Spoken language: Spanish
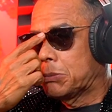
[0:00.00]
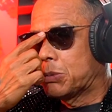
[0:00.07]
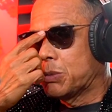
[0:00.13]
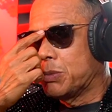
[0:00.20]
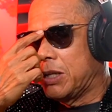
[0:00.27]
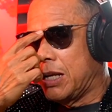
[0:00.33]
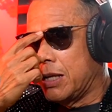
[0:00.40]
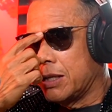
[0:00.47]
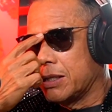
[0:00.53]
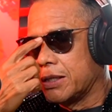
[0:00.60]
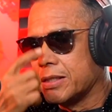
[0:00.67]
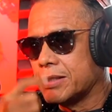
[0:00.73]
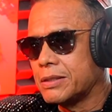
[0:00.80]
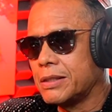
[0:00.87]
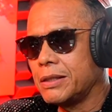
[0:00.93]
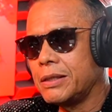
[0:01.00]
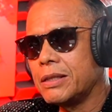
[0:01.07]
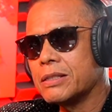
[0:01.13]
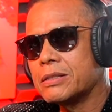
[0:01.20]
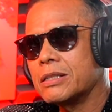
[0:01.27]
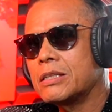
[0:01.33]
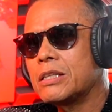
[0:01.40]
Pues mira, este,
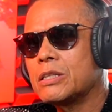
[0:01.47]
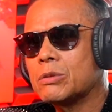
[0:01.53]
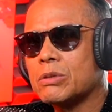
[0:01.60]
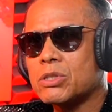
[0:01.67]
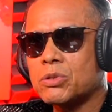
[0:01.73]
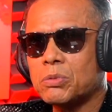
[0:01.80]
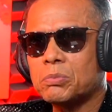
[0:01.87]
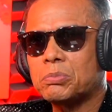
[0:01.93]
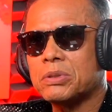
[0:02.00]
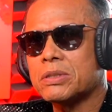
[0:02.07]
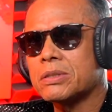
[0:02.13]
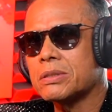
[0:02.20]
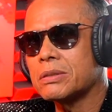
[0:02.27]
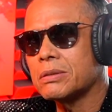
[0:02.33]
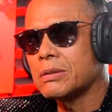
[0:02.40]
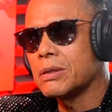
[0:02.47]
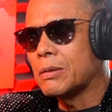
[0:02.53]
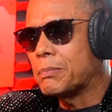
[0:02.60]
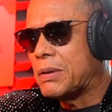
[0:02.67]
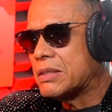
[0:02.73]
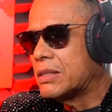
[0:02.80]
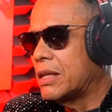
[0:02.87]
es, esa situación pues le
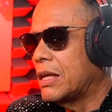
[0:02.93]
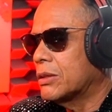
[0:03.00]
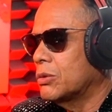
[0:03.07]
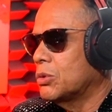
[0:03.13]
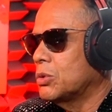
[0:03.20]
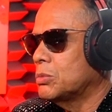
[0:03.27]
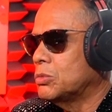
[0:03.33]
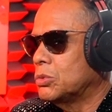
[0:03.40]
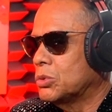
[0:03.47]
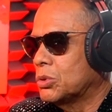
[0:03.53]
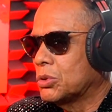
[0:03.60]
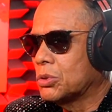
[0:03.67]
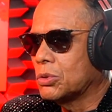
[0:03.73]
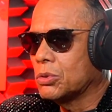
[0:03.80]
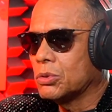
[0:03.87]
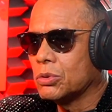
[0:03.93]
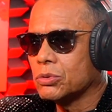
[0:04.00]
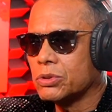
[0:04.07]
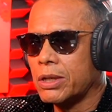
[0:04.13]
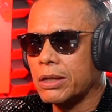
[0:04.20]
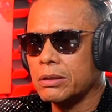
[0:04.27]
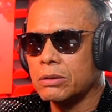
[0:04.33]
pasa a todo mundo, ¿no? O
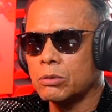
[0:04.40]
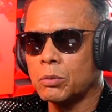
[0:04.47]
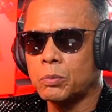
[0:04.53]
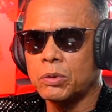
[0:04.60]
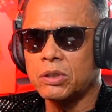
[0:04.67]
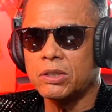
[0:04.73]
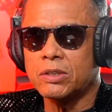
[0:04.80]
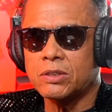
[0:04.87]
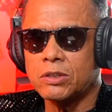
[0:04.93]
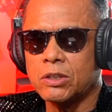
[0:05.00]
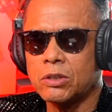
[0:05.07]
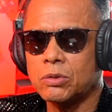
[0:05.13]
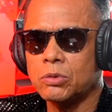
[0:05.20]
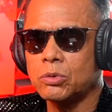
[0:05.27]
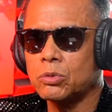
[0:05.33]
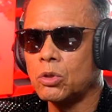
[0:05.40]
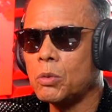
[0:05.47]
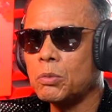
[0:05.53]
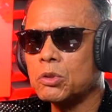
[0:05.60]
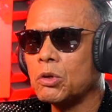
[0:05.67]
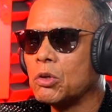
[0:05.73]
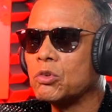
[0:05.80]
sea, no puedes decir tú, no,
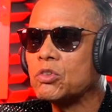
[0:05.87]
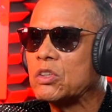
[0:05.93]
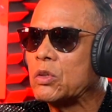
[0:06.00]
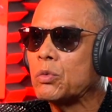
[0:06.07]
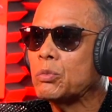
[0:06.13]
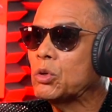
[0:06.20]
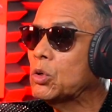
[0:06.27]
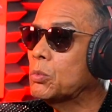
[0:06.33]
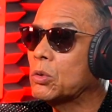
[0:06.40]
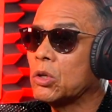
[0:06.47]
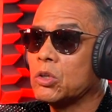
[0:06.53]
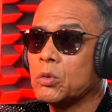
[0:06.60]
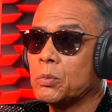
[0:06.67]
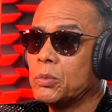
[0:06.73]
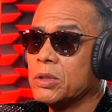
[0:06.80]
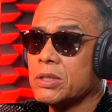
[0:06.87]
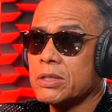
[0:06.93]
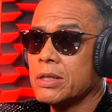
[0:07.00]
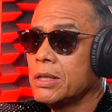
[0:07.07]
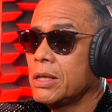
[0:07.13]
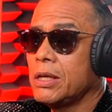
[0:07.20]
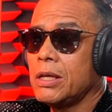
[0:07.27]
pues yo quiero gestar un hijo porque no
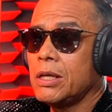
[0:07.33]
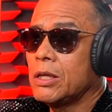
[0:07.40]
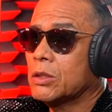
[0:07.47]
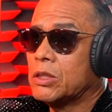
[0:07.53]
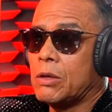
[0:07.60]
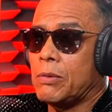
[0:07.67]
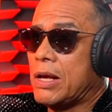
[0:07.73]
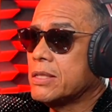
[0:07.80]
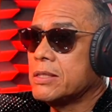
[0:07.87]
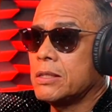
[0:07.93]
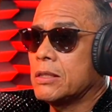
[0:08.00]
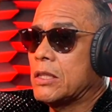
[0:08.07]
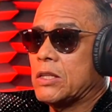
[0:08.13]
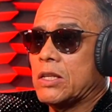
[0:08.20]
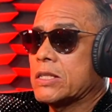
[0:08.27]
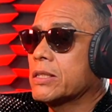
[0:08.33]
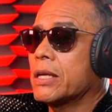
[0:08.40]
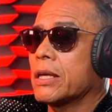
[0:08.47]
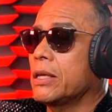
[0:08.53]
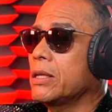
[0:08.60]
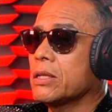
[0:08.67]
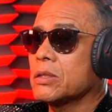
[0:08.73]
puedes, te vas y te tienes que
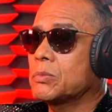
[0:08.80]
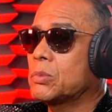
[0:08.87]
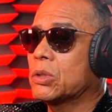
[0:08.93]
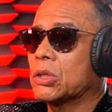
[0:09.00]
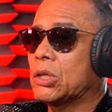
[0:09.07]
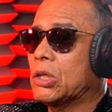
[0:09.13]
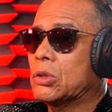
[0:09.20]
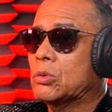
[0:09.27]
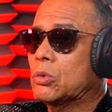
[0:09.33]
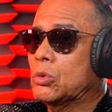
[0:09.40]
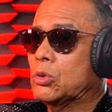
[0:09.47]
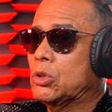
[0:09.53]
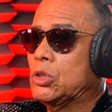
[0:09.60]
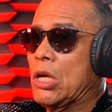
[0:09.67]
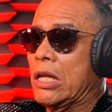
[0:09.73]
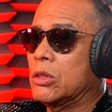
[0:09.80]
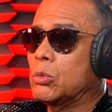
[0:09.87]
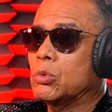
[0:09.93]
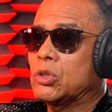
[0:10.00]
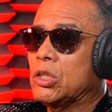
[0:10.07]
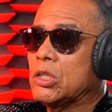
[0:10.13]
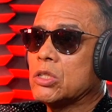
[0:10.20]
ir porque ya
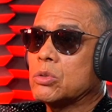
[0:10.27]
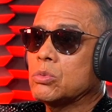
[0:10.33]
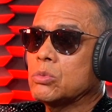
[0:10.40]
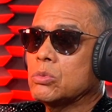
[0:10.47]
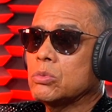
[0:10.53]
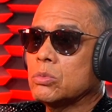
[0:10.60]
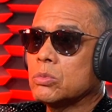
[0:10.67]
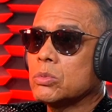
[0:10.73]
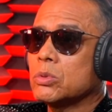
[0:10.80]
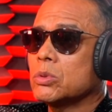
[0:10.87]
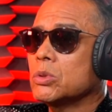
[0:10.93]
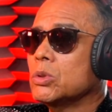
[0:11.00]
tú tienes un